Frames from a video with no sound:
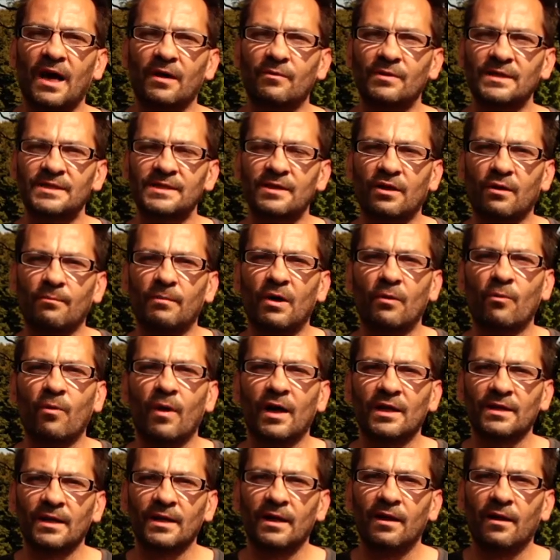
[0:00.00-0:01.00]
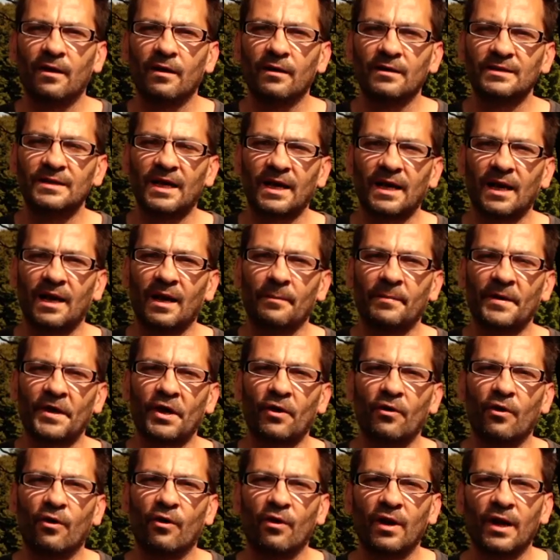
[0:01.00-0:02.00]
questa roba qua del dare la
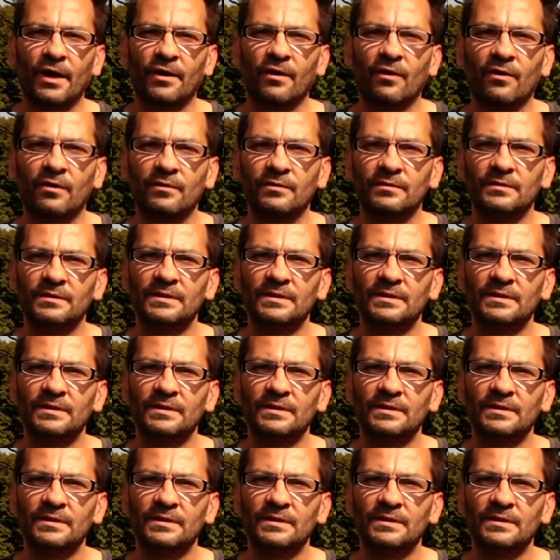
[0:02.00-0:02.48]
parola, no?